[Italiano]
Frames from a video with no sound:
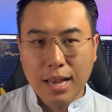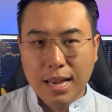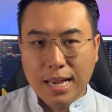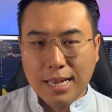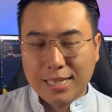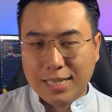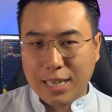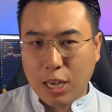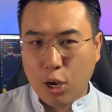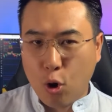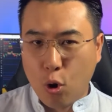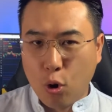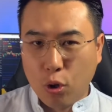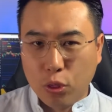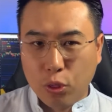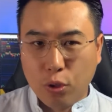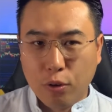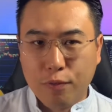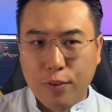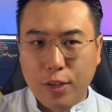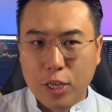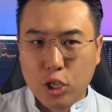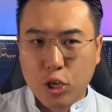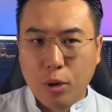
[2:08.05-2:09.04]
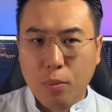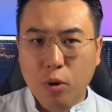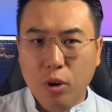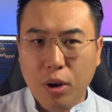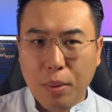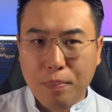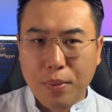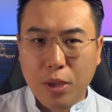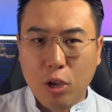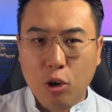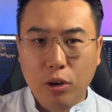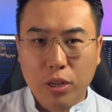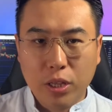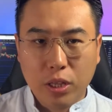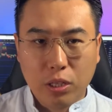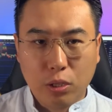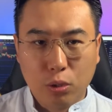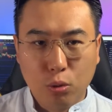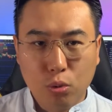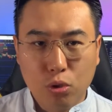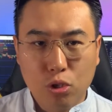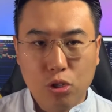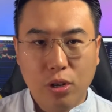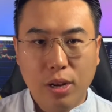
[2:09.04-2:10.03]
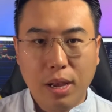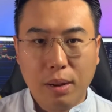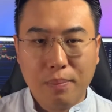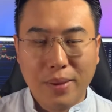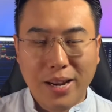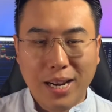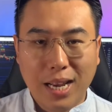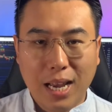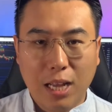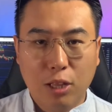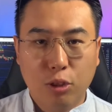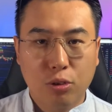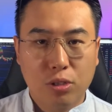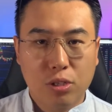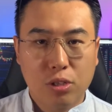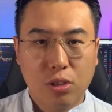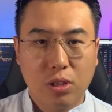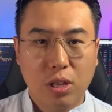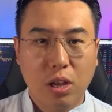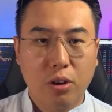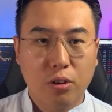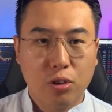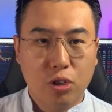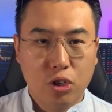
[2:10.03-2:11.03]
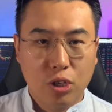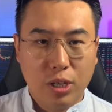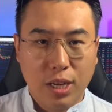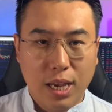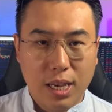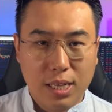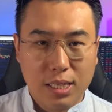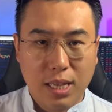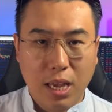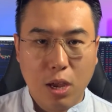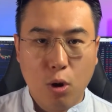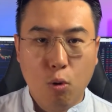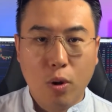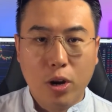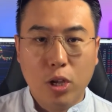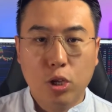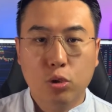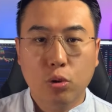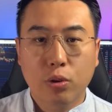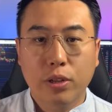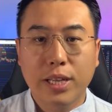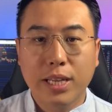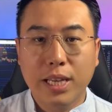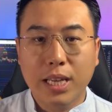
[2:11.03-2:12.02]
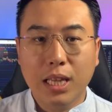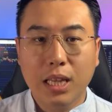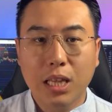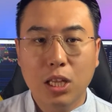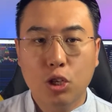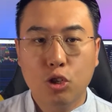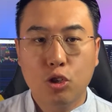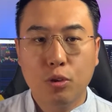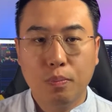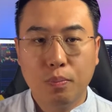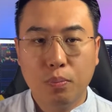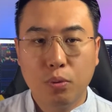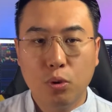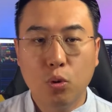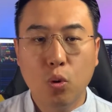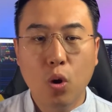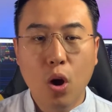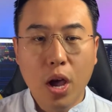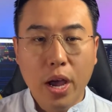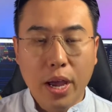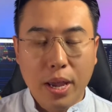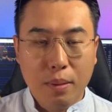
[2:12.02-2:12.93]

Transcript: Secondo, facciamo una piccola introduzione al mercato azionario cinese e quali sono gli indici più